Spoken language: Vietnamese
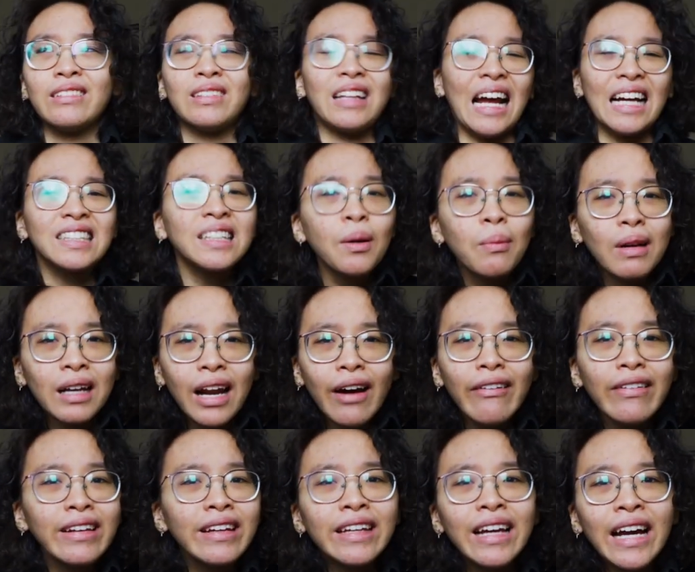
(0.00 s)
Tại sao mình
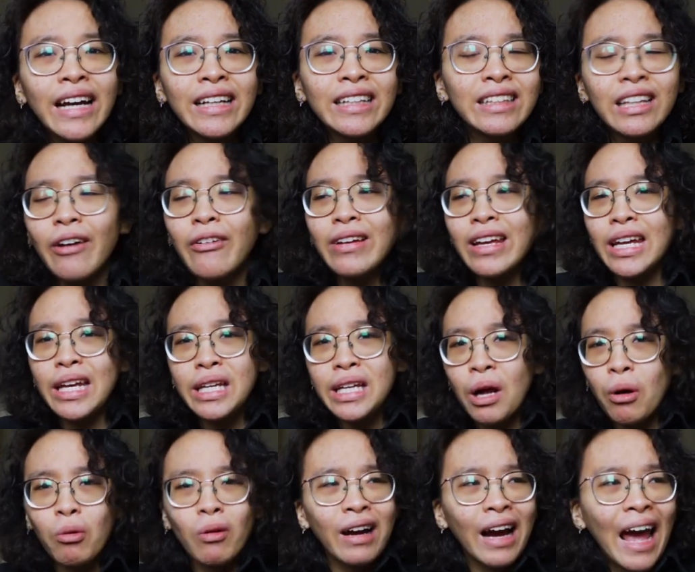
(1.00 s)
nói như vậy? Nói vậy
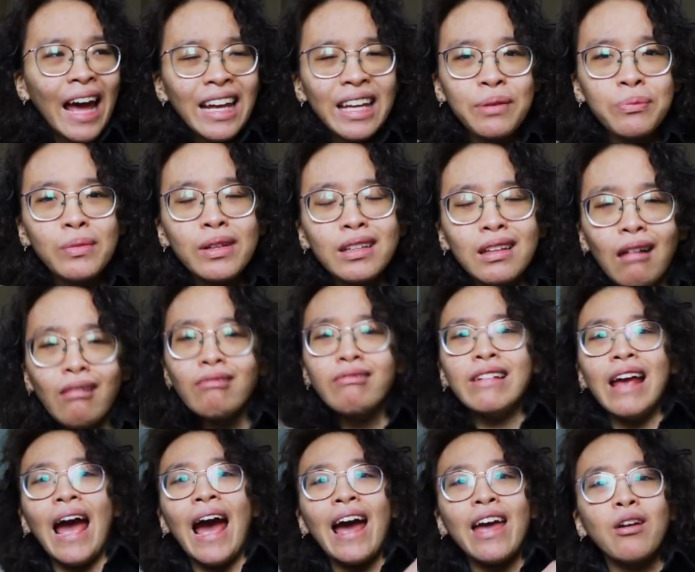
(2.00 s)
đâu có khác những là tự
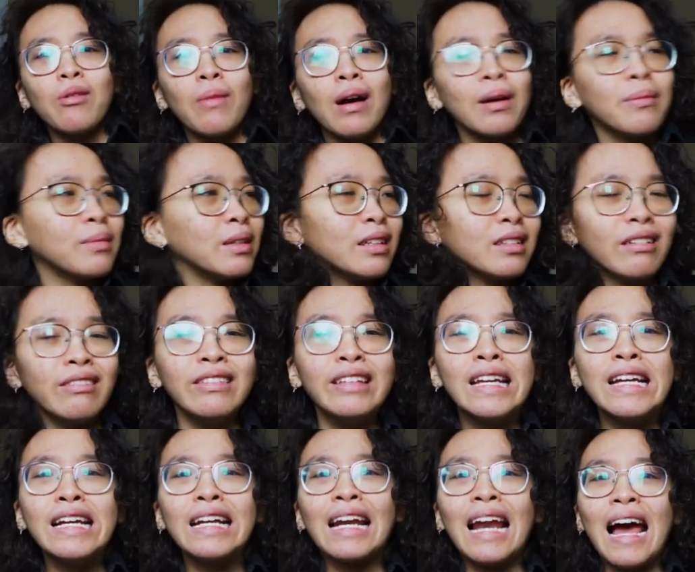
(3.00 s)
giả vô mặt mình, tự
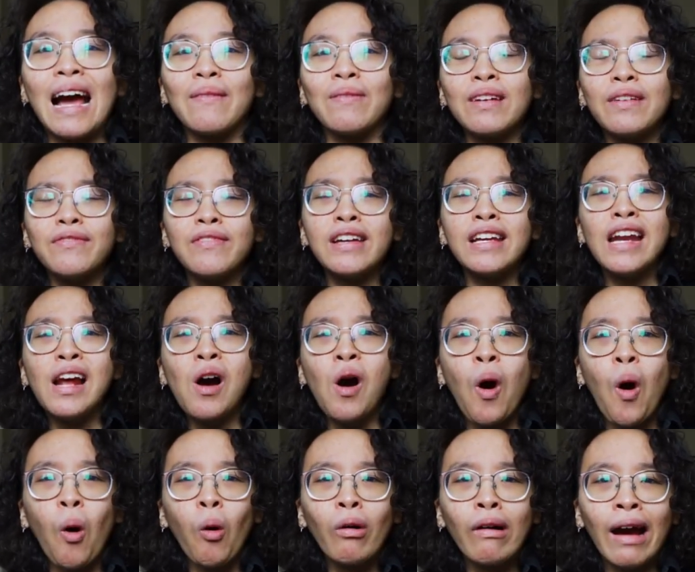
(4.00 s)
nhiên làm cái
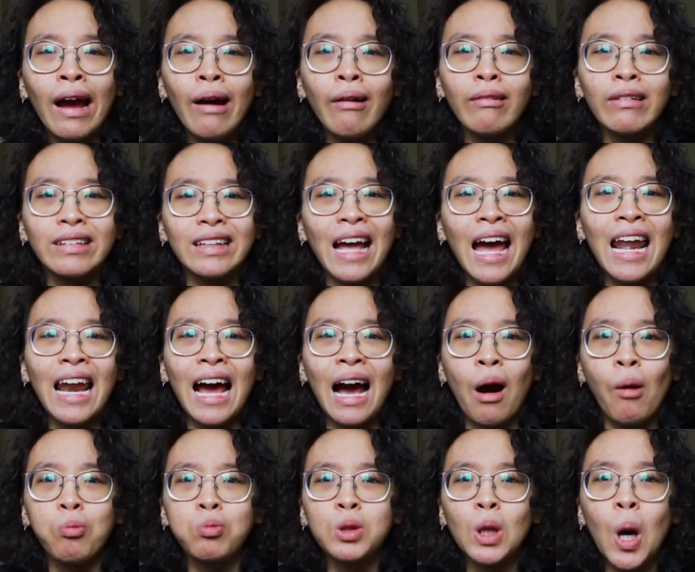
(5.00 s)
video kêu người ta là
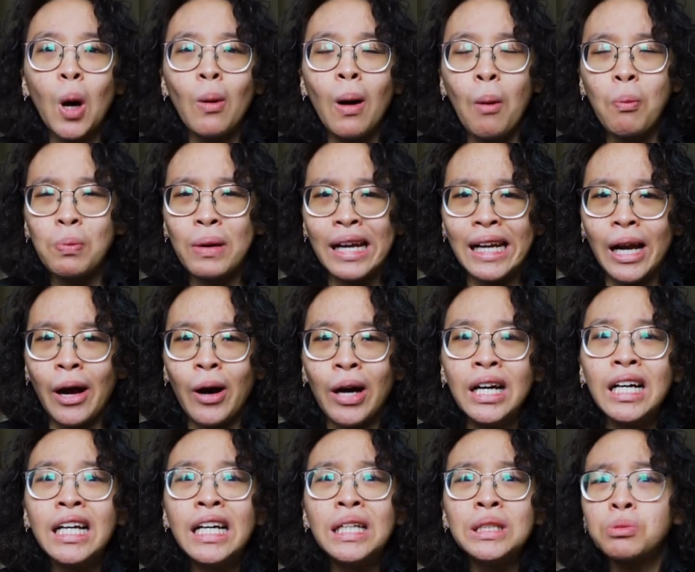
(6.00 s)
học tốt, học này nọ,
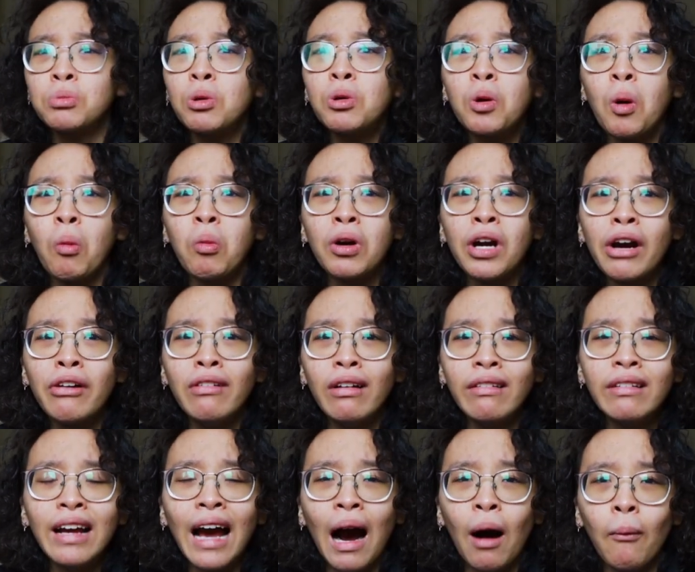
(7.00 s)
cuối cùng kêu
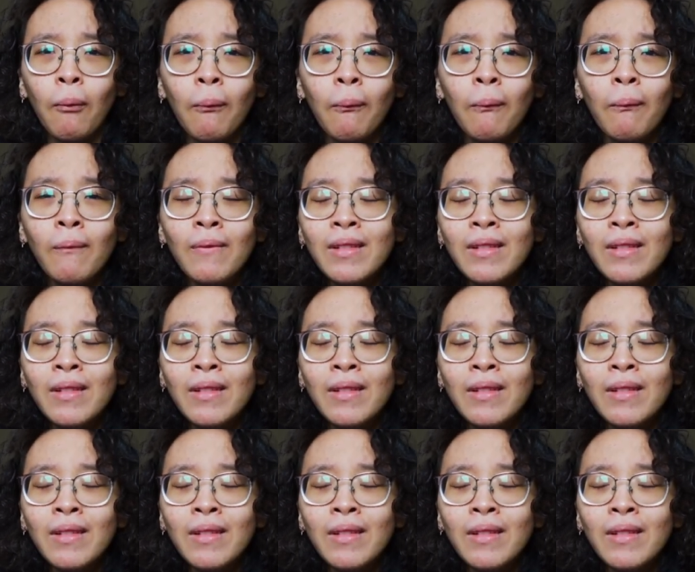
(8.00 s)
đừng học.